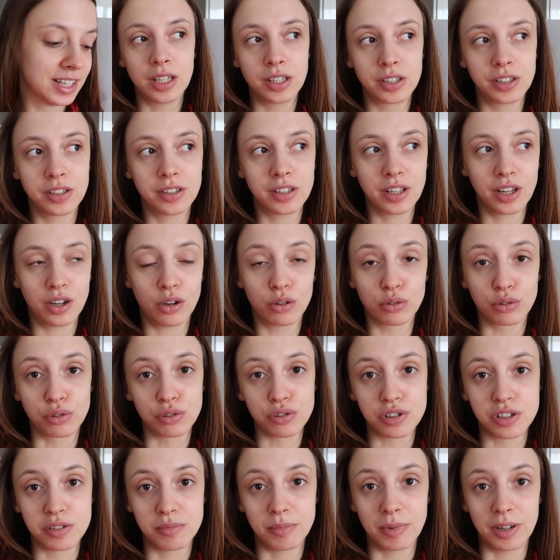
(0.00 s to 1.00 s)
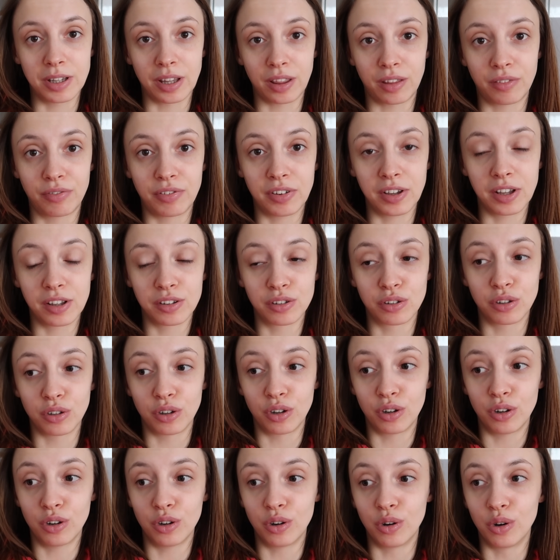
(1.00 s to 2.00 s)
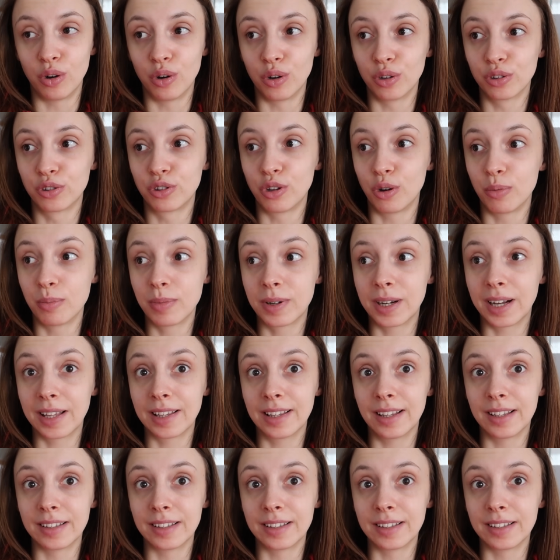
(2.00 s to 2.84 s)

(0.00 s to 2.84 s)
Jedyne o co się martwię to o Tomka,